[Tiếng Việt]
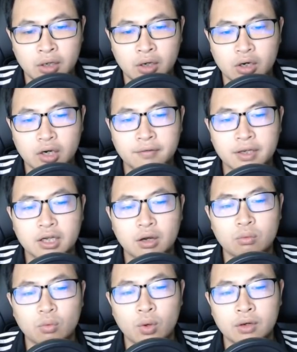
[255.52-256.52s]
Đối với
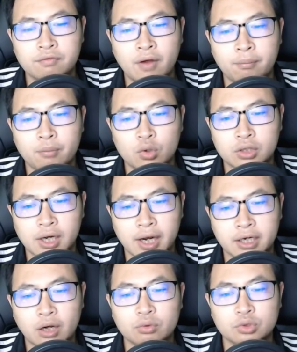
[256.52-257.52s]
công quyết pháp môn thì lại
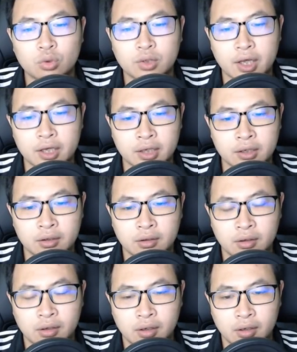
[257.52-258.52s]
không chút để ý.
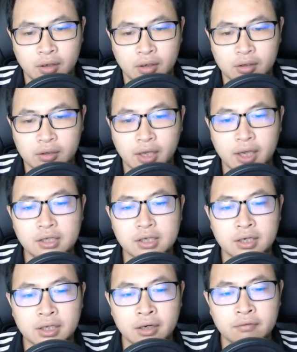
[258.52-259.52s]
Thế
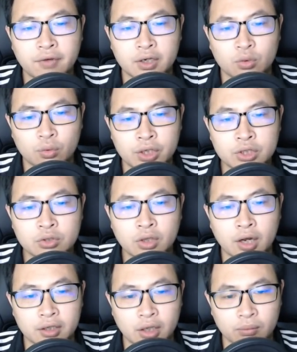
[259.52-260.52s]
nhân hiến vật quý cho
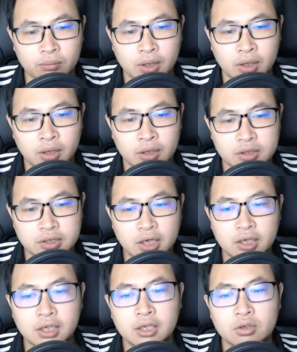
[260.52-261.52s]
thần tộc rất
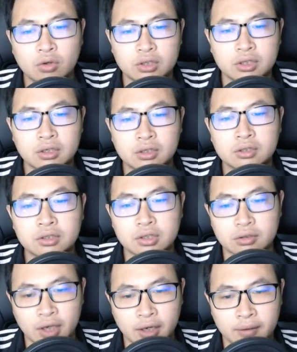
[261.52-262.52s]
ít có những thứ như thế.